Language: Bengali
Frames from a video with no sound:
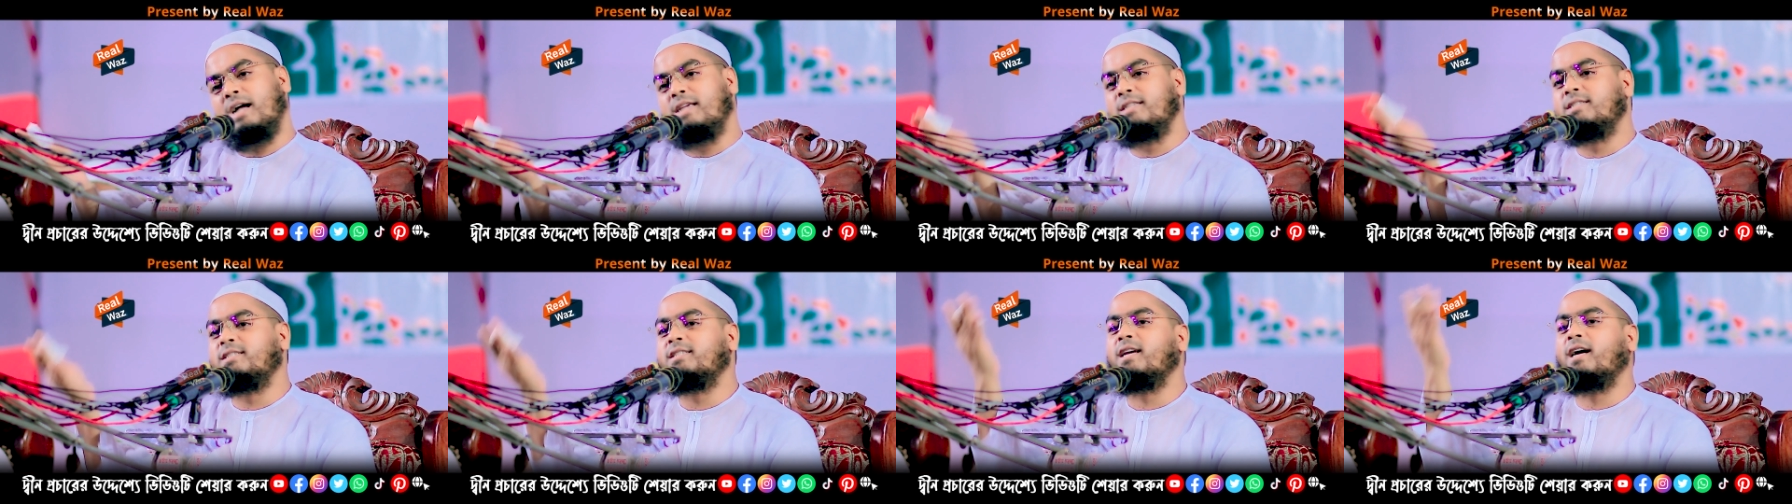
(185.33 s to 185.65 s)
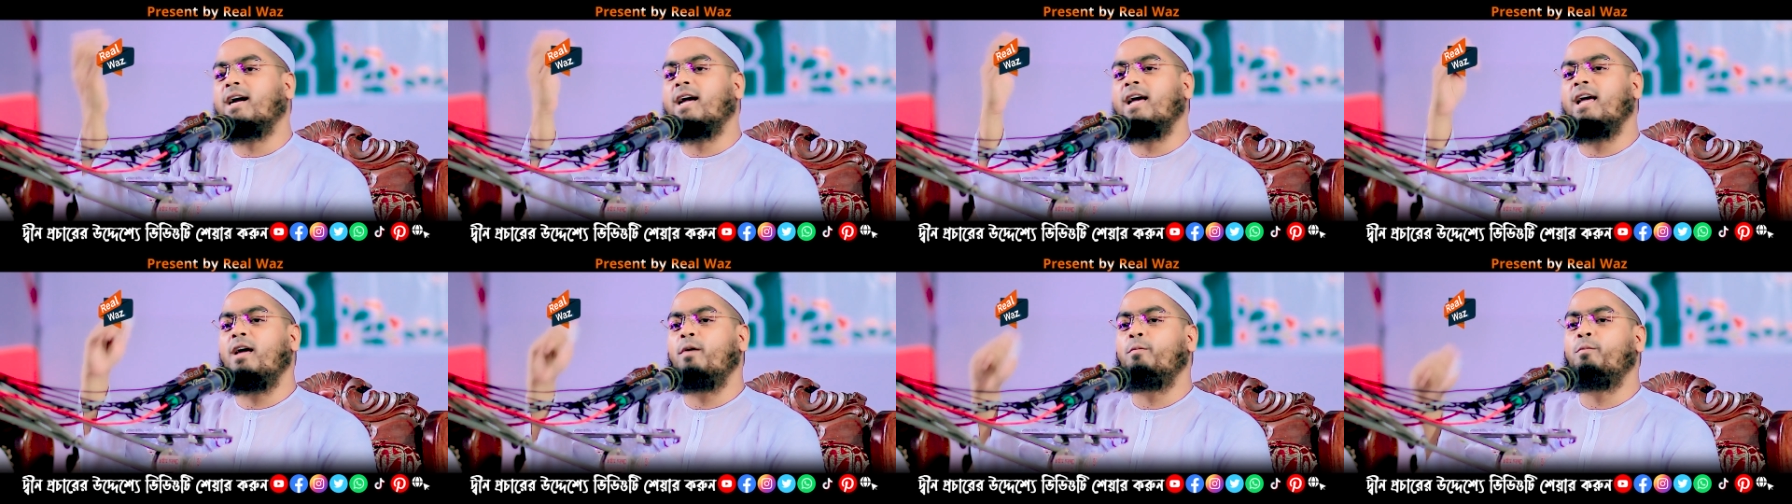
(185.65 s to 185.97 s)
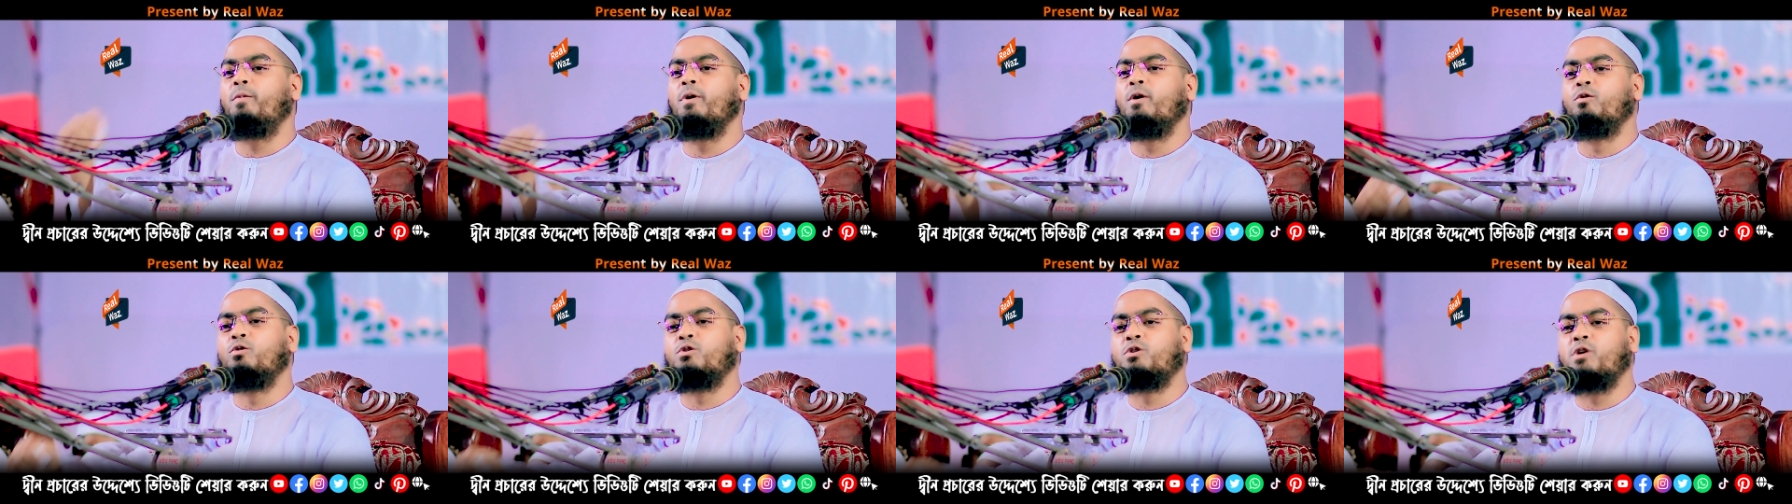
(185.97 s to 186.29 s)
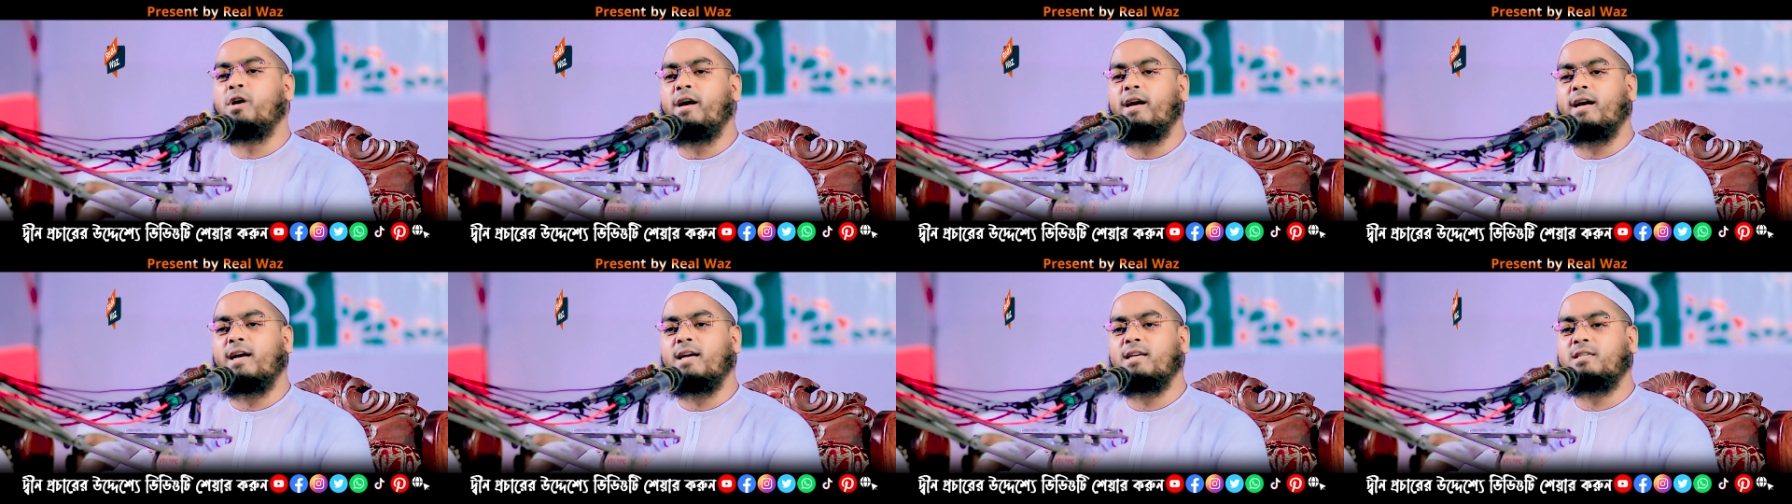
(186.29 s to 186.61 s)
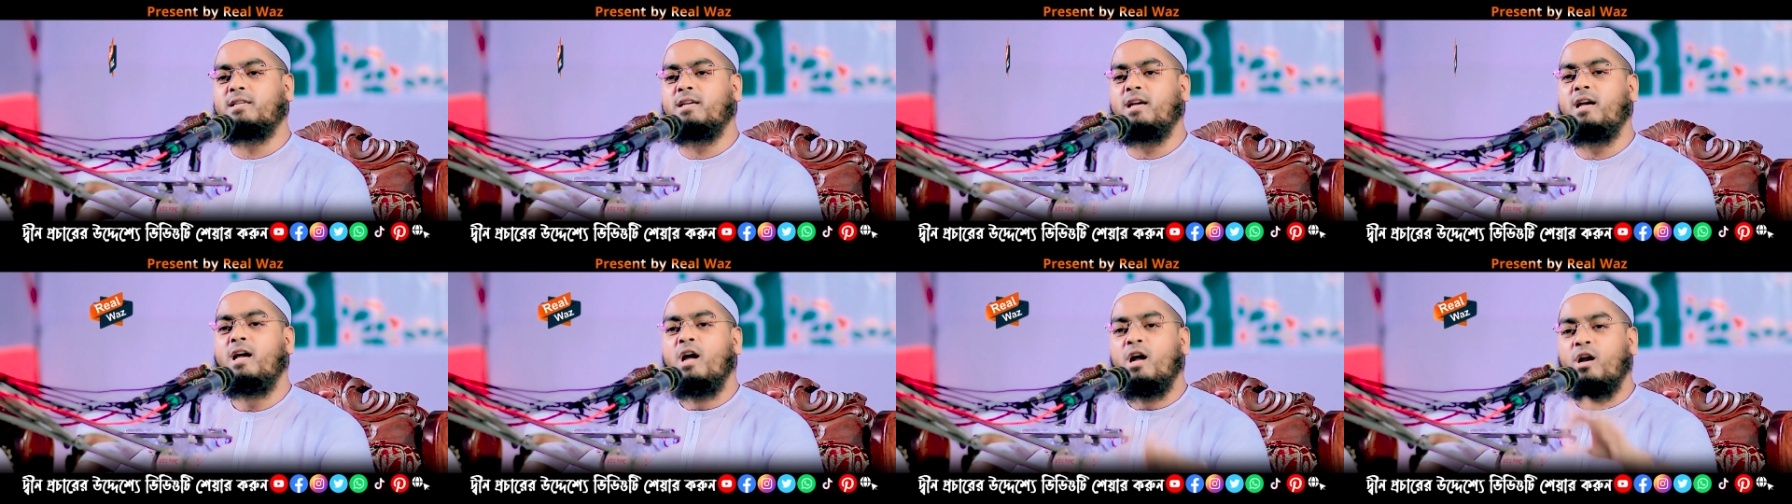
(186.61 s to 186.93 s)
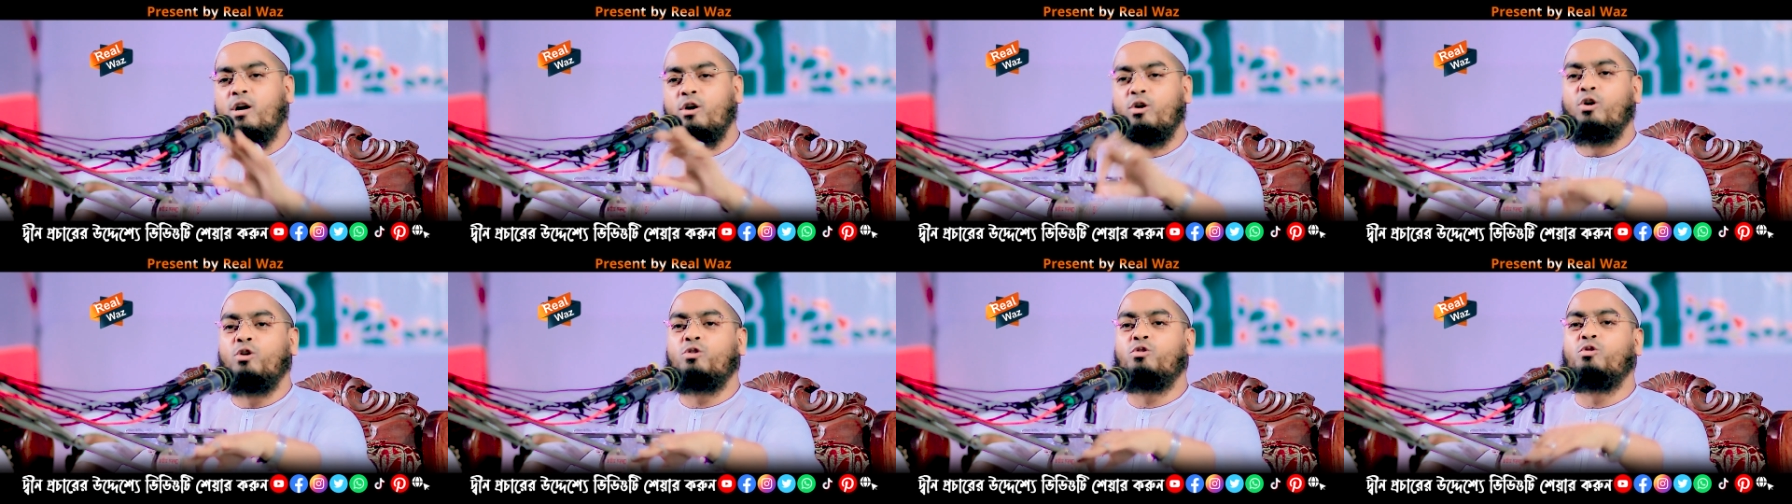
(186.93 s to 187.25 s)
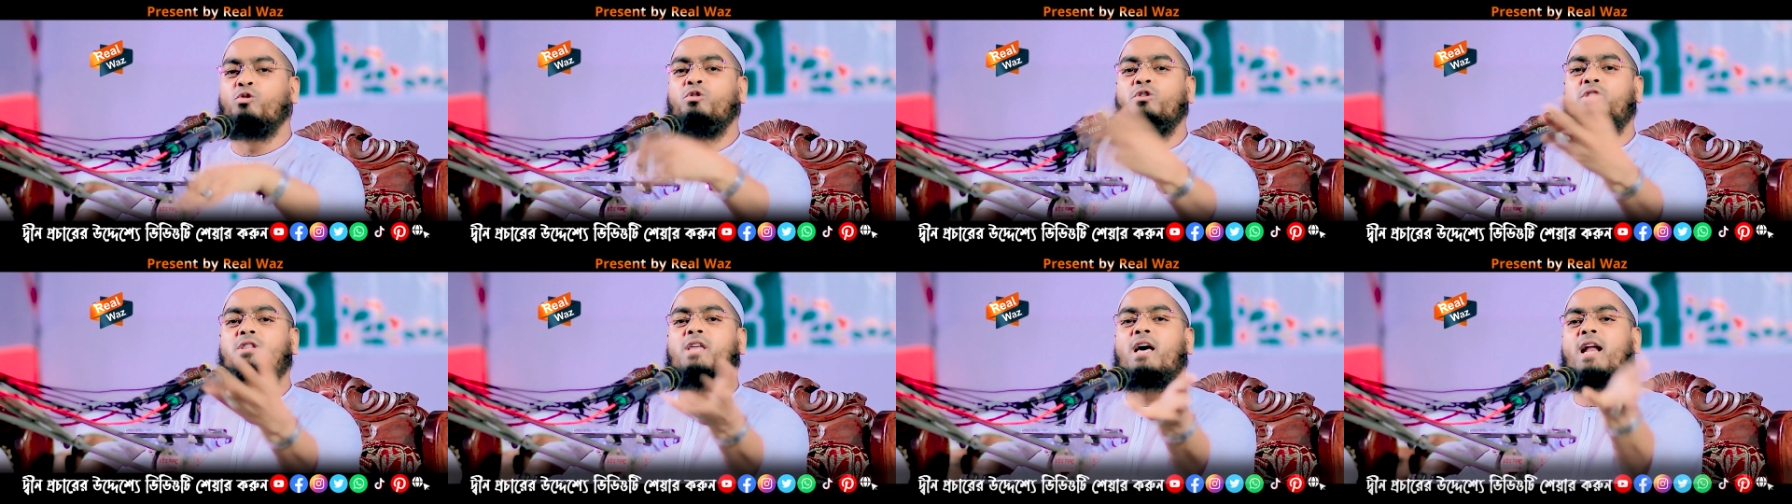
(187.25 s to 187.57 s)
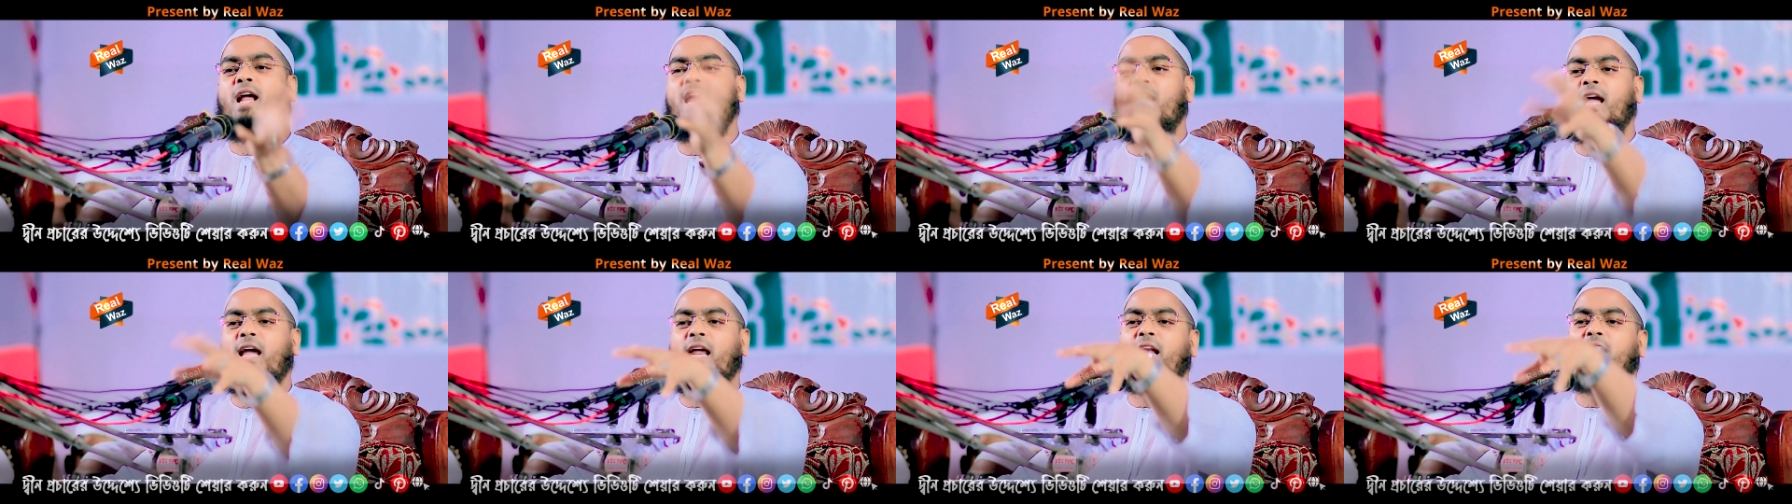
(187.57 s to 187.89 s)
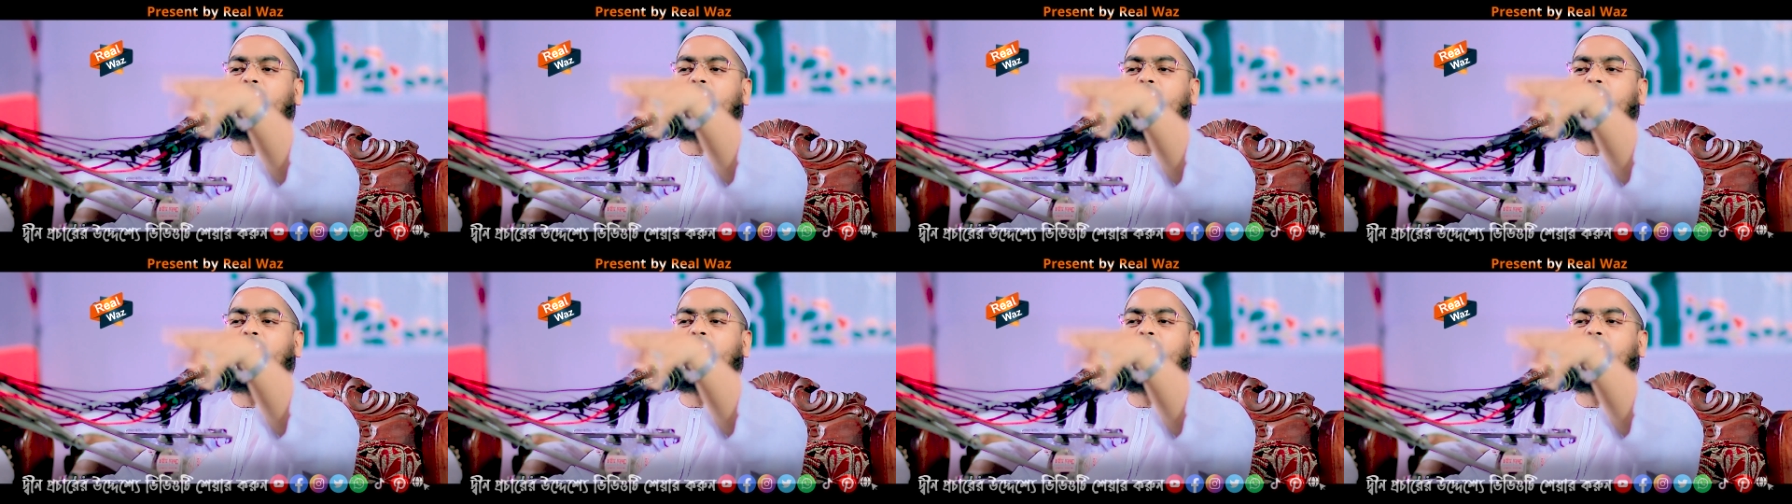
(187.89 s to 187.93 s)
গাঞ্জা খেয়ে বেউস হয়ে গেছে নতুন তারা